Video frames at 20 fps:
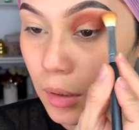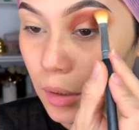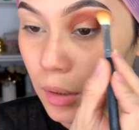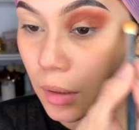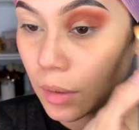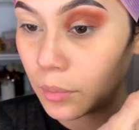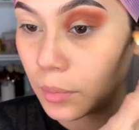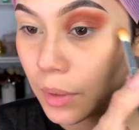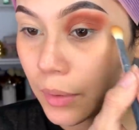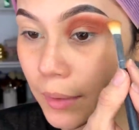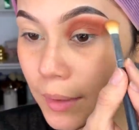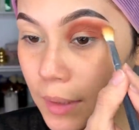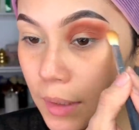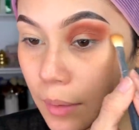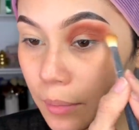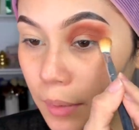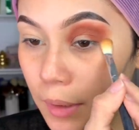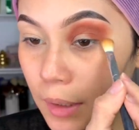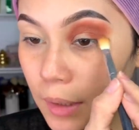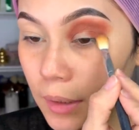pero esta
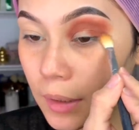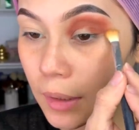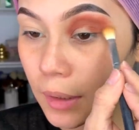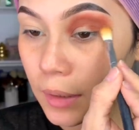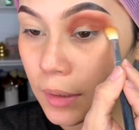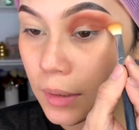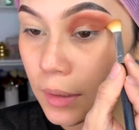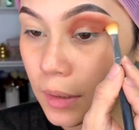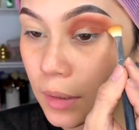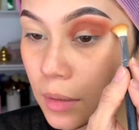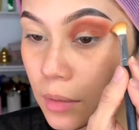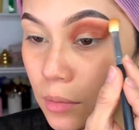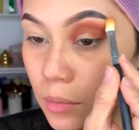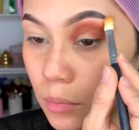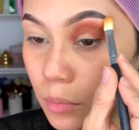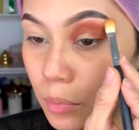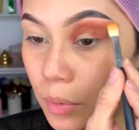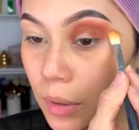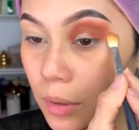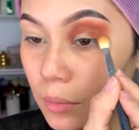paleta está
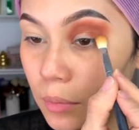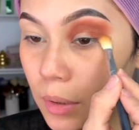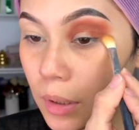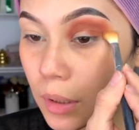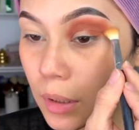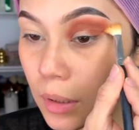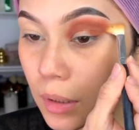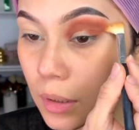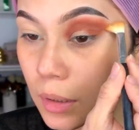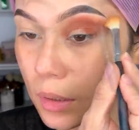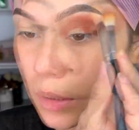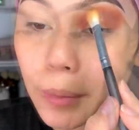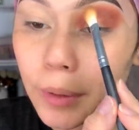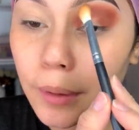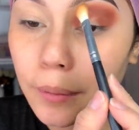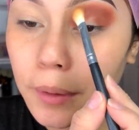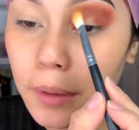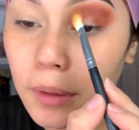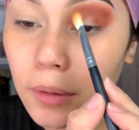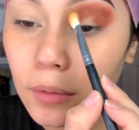súper bella ahora voy
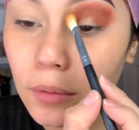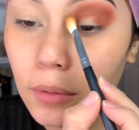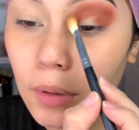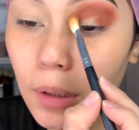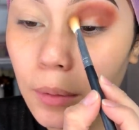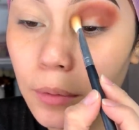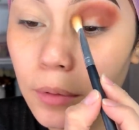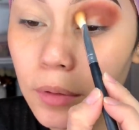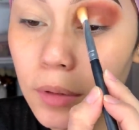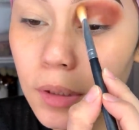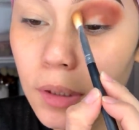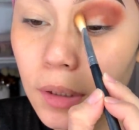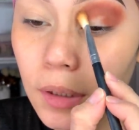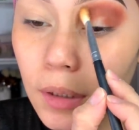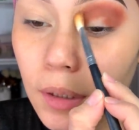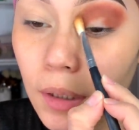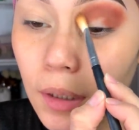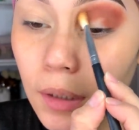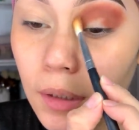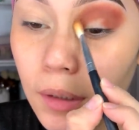a venir con una
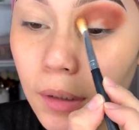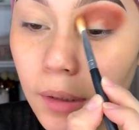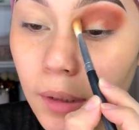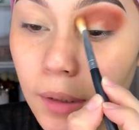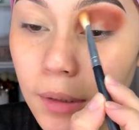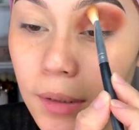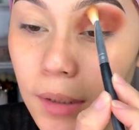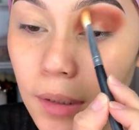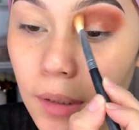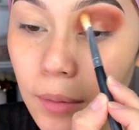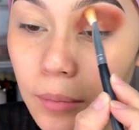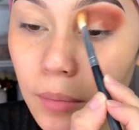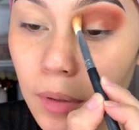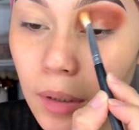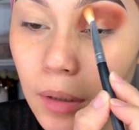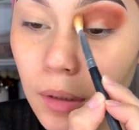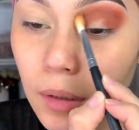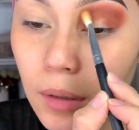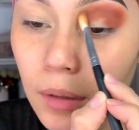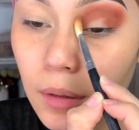brochita de Yassi
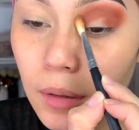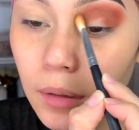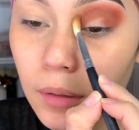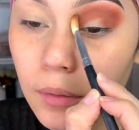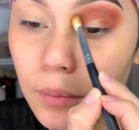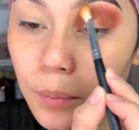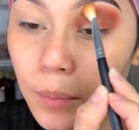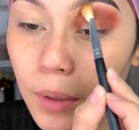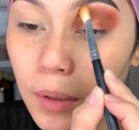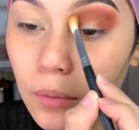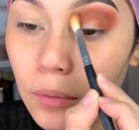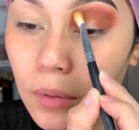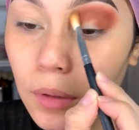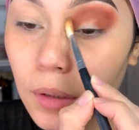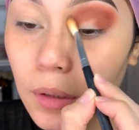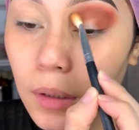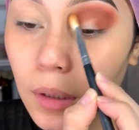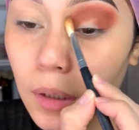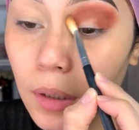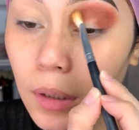también que es
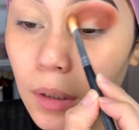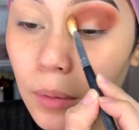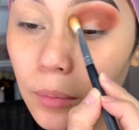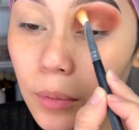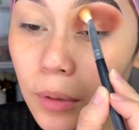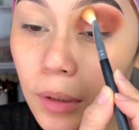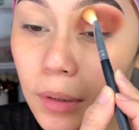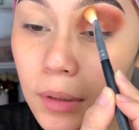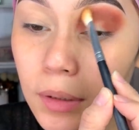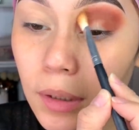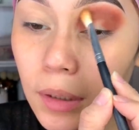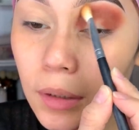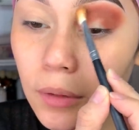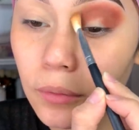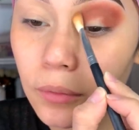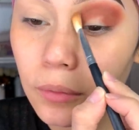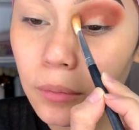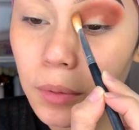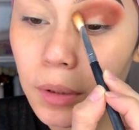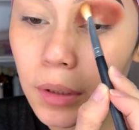peludita y voy a estar
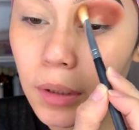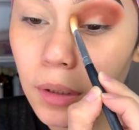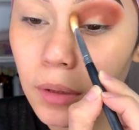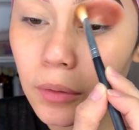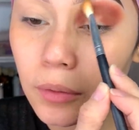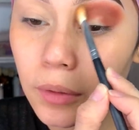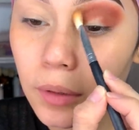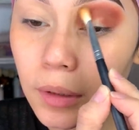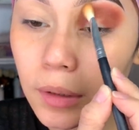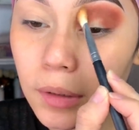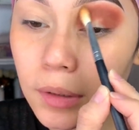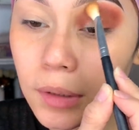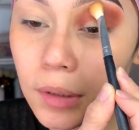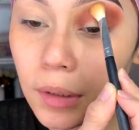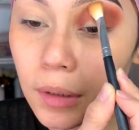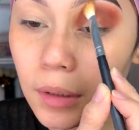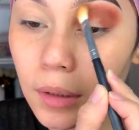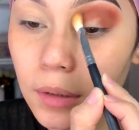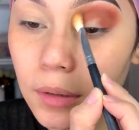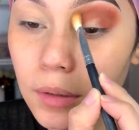difuminando en
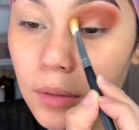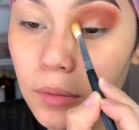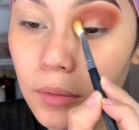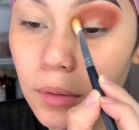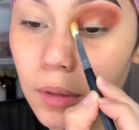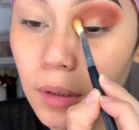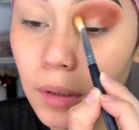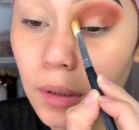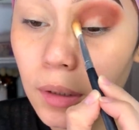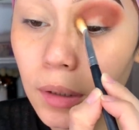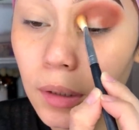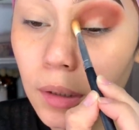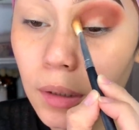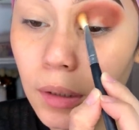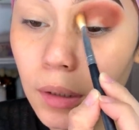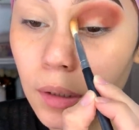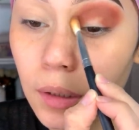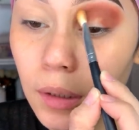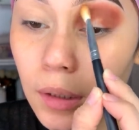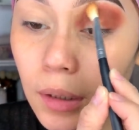esta zona de aquí
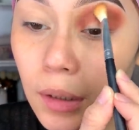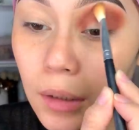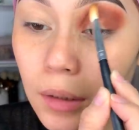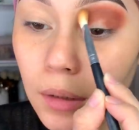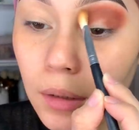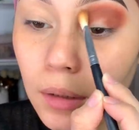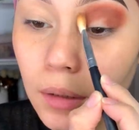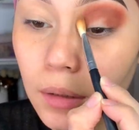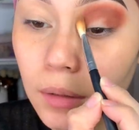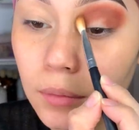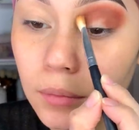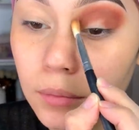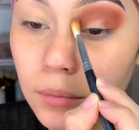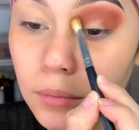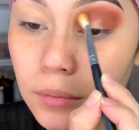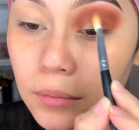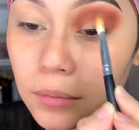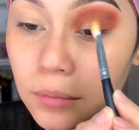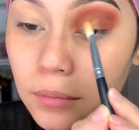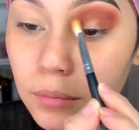de adelante
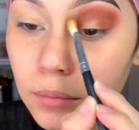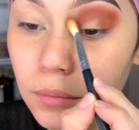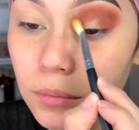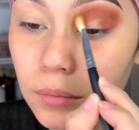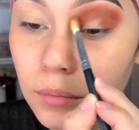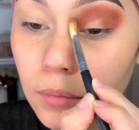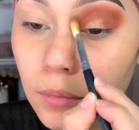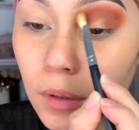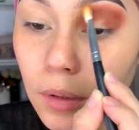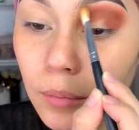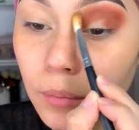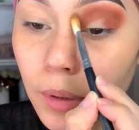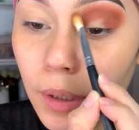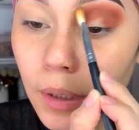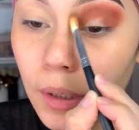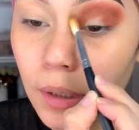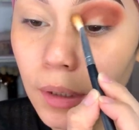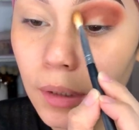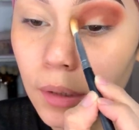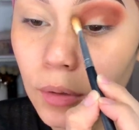
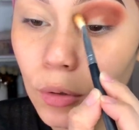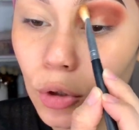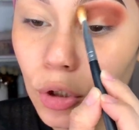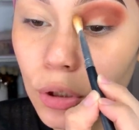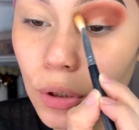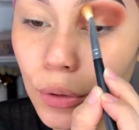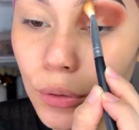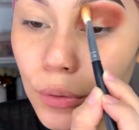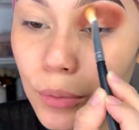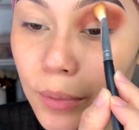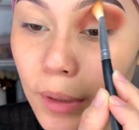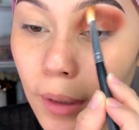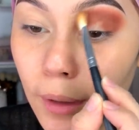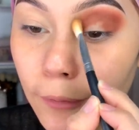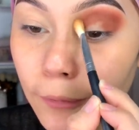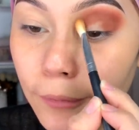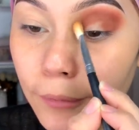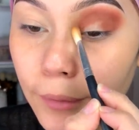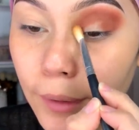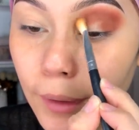para que no se nos vea
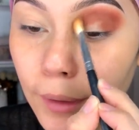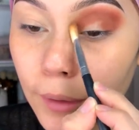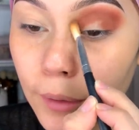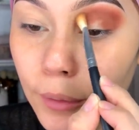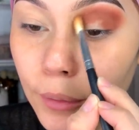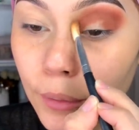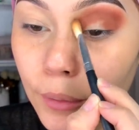feito